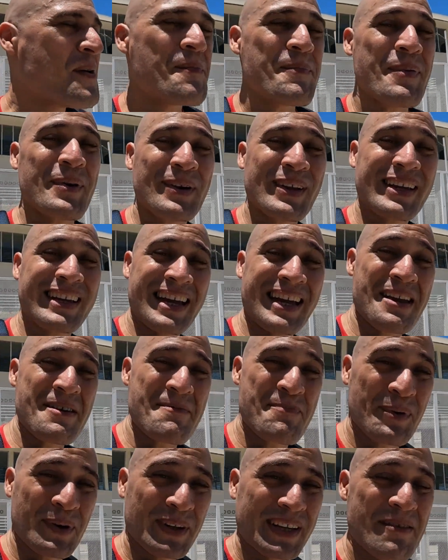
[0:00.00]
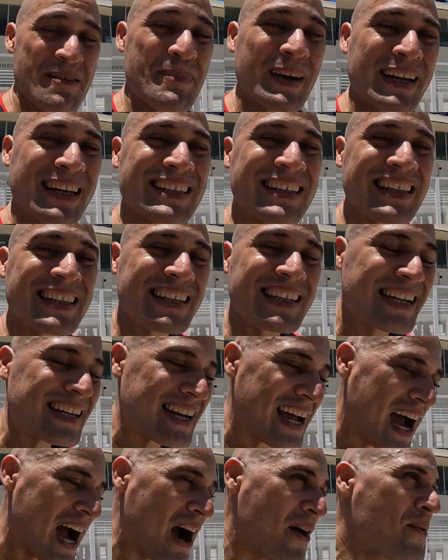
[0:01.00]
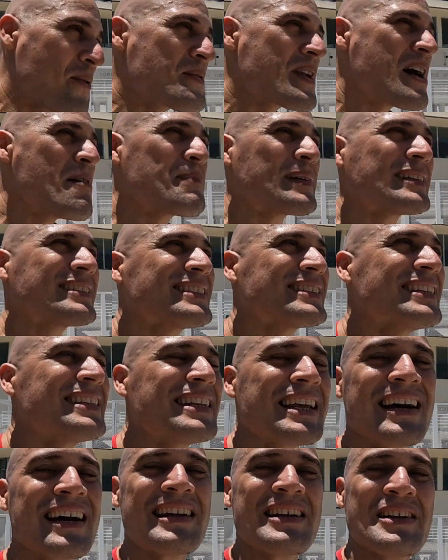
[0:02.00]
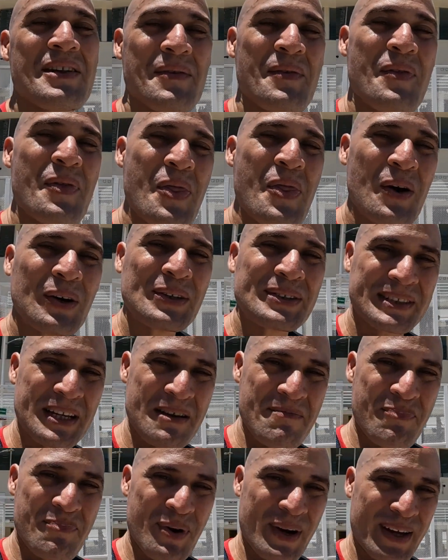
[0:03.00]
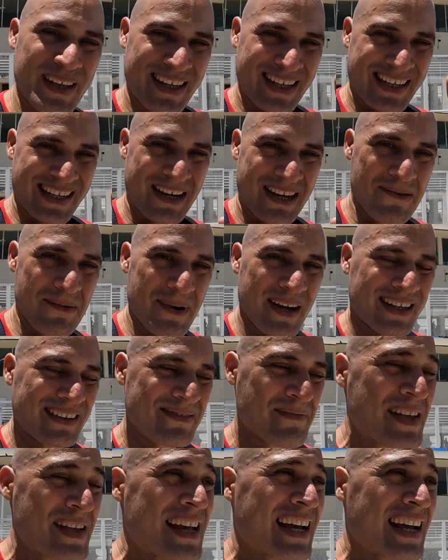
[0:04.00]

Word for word: ¿Por qué? Porque para entrar a una piscina no se puede grabar.